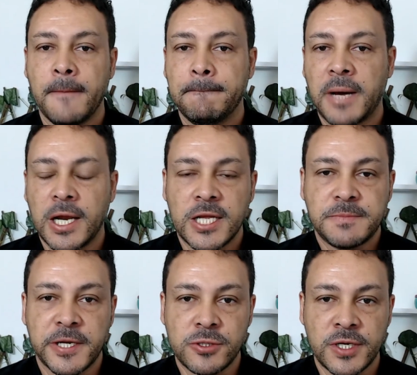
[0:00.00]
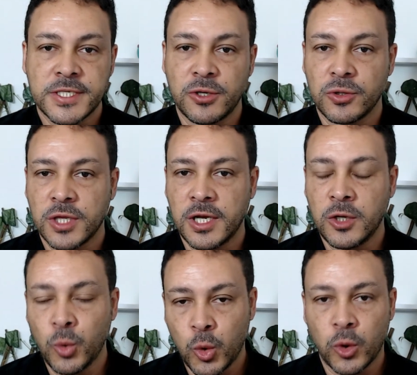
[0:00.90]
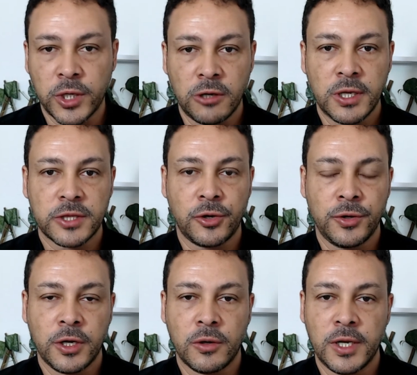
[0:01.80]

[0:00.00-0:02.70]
Para las personas que no tienen un correo electrónico,